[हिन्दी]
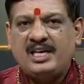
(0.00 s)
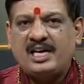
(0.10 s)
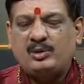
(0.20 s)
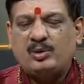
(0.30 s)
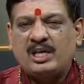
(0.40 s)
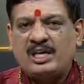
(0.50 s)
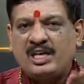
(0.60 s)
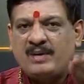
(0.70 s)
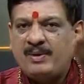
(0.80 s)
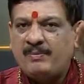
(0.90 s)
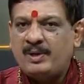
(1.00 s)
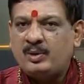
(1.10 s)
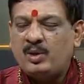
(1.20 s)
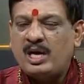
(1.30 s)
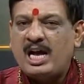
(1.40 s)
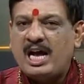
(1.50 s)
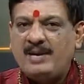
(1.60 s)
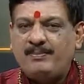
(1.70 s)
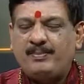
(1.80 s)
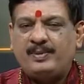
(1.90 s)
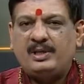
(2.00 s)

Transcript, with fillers: या तो कैरियर में बिल्कुल हाइप